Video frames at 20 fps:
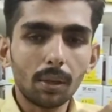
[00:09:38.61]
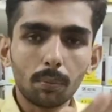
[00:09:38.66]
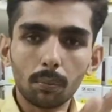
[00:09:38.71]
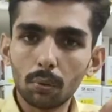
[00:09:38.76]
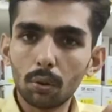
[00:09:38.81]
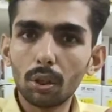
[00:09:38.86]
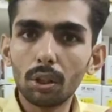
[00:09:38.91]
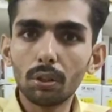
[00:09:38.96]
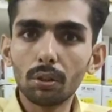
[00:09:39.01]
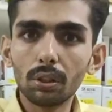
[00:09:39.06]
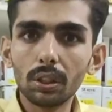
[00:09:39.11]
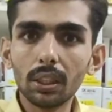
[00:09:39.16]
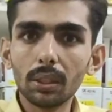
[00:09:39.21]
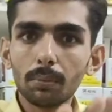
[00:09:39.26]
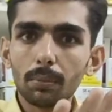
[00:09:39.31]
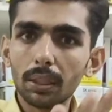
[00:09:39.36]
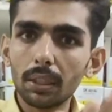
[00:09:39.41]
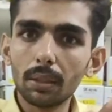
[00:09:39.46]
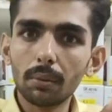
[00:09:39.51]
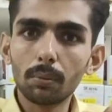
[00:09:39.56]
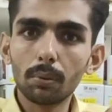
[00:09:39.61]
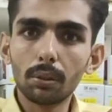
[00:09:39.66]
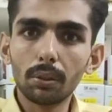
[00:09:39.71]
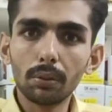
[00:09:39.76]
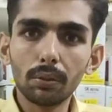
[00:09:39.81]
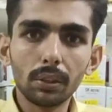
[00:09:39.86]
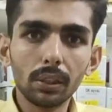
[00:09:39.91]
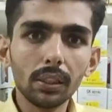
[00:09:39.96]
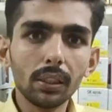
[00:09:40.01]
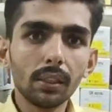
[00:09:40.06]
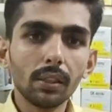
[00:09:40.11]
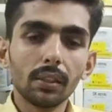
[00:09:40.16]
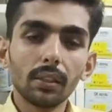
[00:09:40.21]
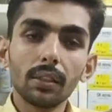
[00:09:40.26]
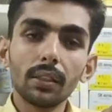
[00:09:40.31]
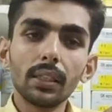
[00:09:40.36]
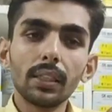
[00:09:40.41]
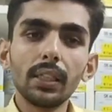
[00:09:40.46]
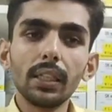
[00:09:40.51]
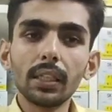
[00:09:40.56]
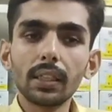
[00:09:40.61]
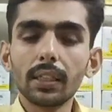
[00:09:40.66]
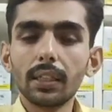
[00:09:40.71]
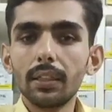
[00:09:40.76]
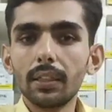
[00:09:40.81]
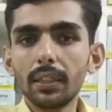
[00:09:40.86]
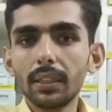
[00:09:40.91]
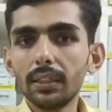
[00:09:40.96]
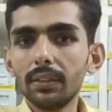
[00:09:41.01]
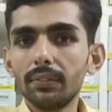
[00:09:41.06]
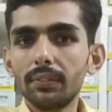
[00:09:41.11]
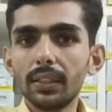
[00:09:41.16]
బోర్డు ఉంది మదర్ బోర్డు ఉంది ఇది కంట్రీ